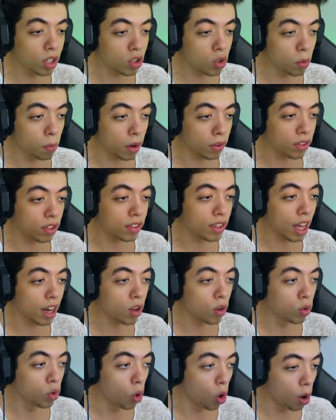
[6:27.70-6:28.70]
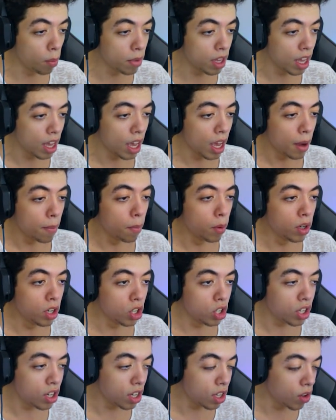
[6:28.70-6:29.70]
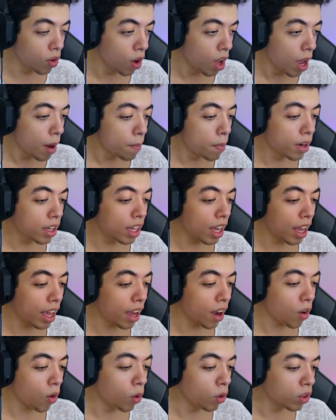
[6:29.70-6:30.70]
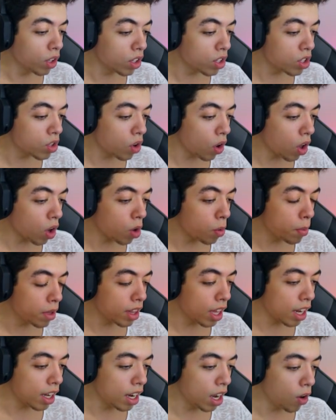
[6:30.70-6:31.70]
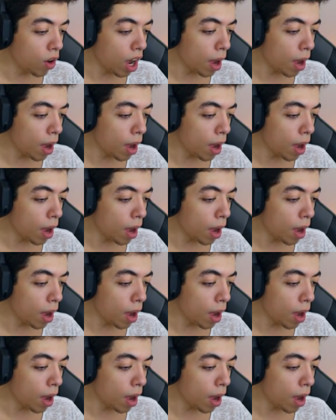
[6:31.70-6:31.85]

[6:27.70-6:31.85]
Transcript: deixo um pra vocês darem o um nome bonitinho, porque quando a gente coloca o um medalhão,